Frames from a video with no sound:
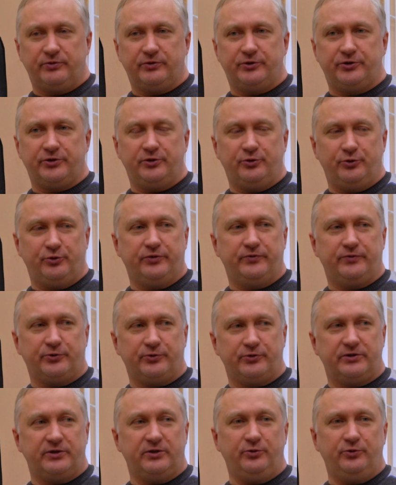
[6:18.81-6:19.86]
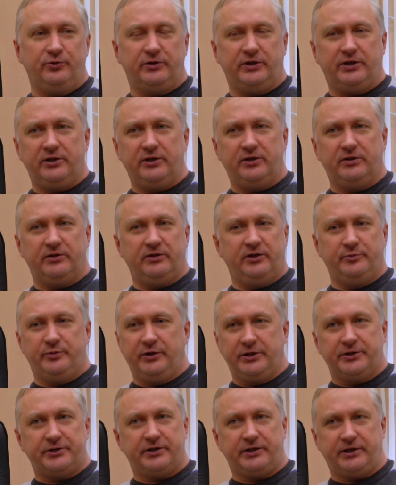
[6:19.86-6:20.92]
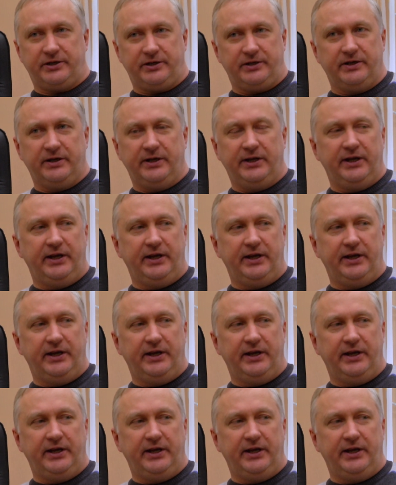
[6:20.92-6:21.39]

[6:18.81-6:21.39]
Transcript: жилье и все остальное, она небольшая.